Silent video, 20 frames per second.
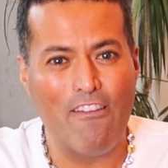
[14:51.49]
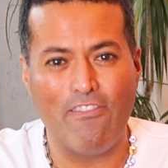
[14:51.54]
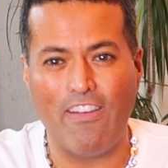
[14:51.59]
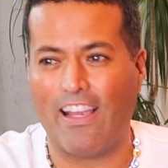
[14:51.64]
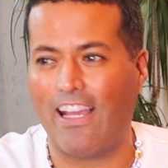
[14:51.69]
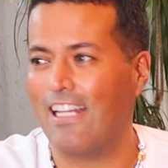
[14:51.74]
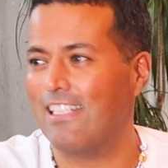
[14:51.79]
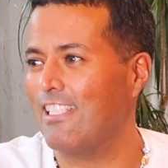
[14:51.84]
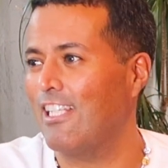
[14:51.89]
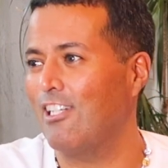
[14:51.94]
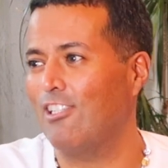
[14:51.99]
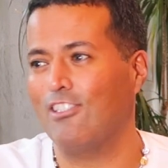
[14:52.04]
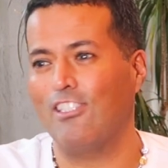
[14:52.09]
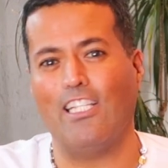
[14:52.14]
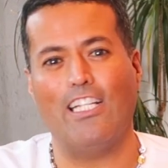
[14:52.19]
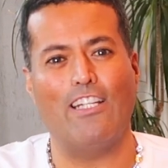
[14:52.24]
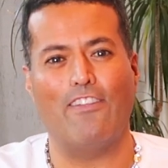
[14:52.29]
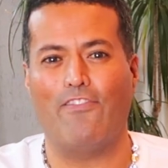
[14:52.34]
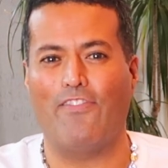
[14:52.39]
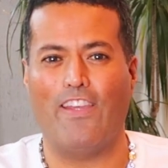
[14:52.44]
fajarse no
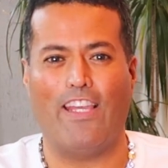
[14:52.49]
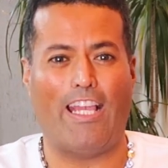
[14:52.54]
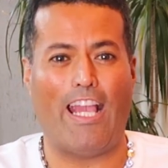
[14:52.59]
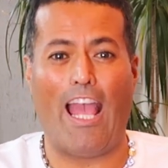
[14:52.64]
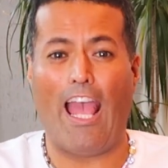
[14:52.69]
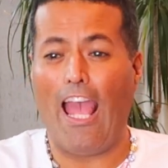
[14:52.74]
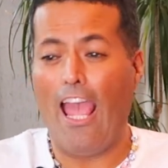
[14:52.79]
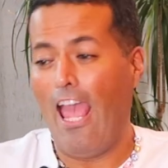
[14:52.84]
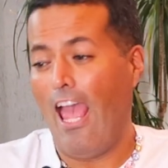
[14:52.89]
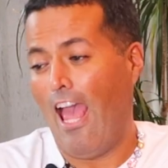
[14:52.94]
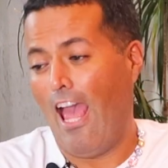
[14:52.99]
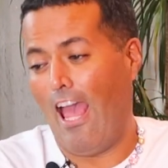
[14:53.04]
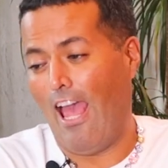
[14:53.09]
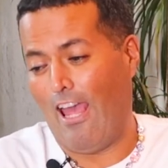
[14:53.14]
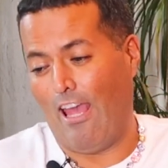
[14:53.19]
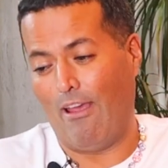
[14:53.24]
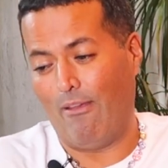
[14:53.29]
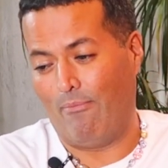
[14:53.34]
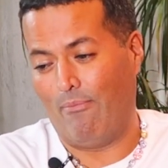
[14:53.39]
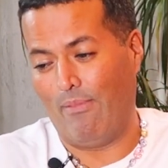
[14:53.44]
significa eh,
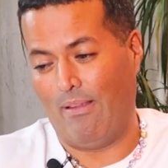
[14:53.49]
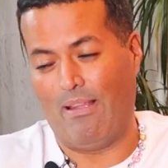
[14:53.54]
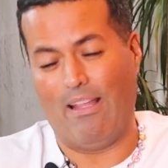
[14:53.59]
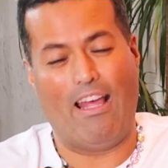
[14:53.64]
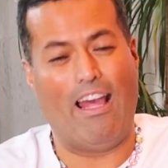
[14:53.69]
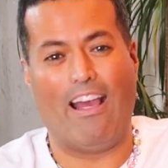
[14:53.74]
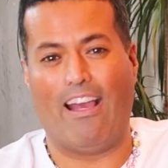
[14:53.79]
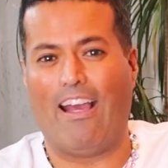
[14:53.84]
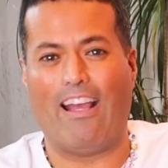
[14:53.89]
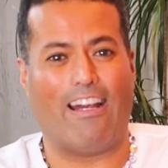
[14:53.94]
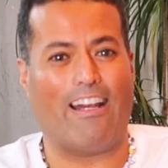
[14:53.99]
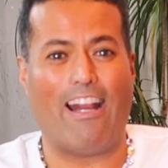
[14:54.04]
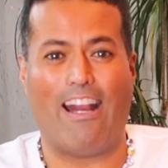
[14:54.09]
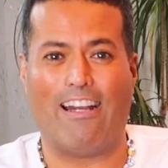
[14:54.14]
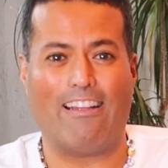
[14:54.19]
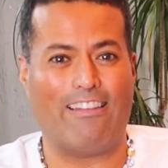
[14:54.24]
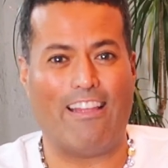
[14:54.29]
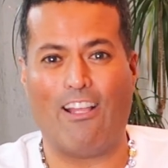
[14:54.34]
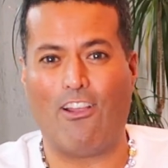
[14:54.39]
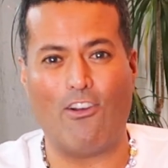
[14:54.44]
eh,
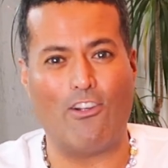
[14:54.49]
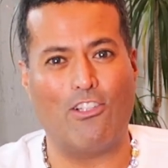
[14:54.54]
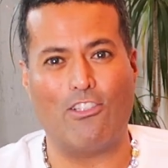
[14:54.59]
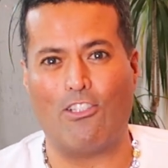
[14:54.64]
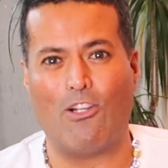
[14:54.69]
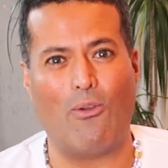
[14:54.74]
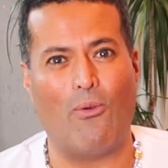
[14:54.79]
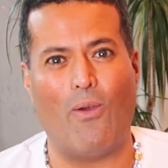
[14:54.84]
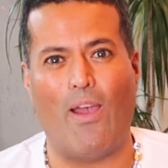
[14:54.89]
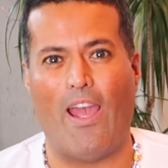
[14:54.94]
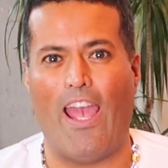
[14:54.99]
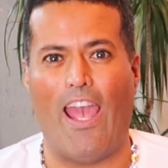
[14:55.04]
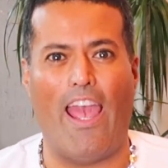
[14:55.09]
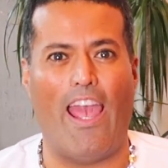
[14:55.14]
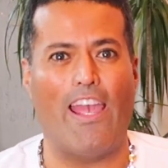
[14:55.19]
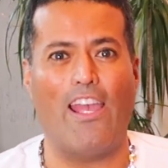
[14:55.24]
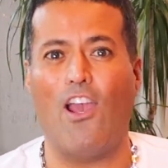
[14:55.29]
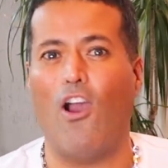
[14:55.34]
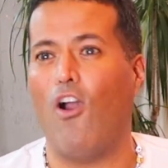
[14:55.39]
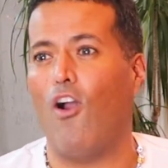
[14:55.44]
agarrarte con otro
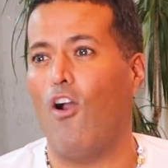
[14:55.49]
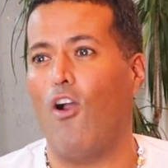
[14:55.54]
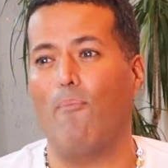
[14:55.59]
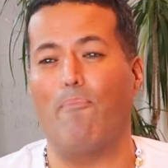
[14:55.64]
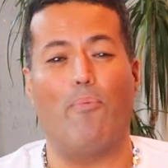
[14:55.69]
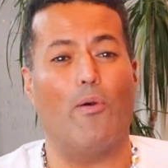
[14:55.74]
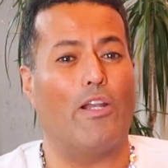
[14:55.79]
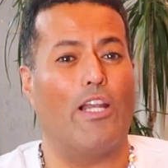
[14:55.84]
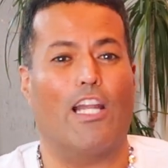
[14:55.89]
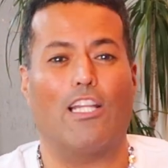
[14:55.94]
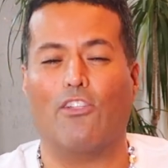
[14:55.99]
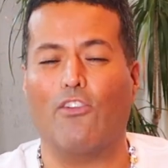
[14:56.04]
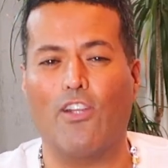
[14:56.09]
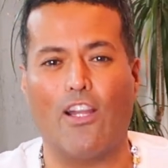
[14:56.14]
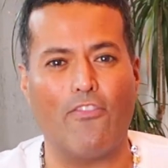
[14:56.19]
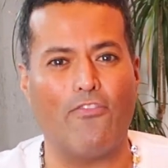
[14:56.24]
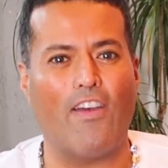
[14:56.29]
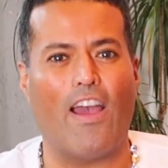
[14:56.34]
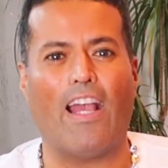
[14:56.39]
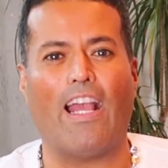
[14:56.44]
güey o ponerte
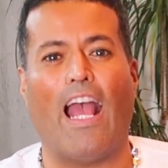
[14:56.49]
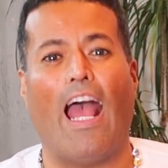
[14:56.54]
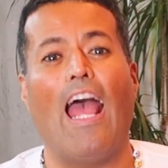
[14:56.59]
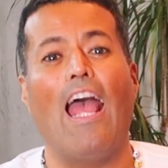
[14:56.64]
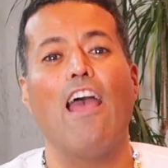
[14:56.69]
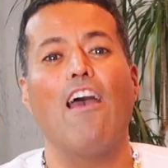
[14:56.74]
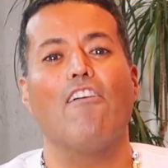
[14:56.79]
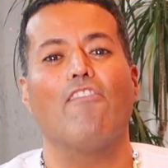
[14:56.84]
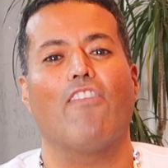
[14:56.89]
una faja.